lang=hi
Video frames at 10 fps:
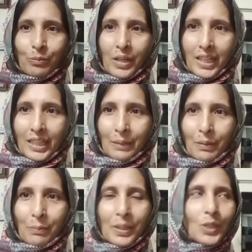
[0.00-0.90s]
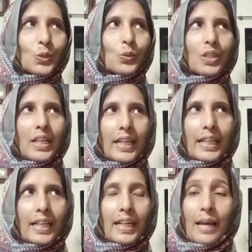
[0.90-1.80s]
मेरे लिए भी अम्मी ने सूट
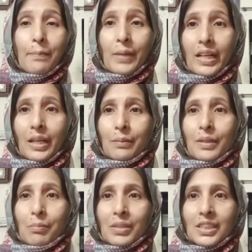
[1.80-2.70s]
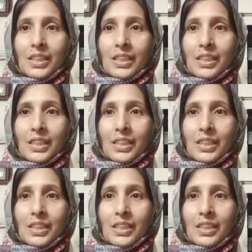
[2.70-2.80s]
लेके रखा है मेरे लिए भी अम्मी